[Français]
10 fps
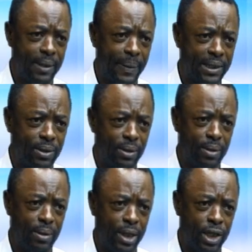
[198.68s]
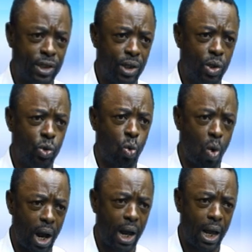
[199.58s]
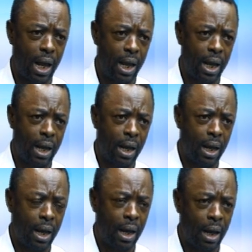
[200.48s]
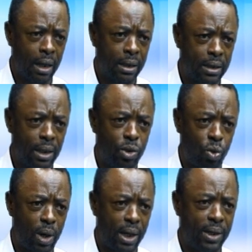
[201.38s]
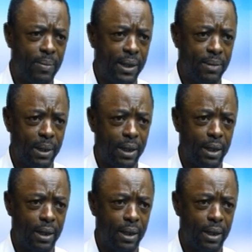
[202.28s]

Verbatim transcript: parce que c'est le droit. C'est le droit qui m'a libéré. Je sais,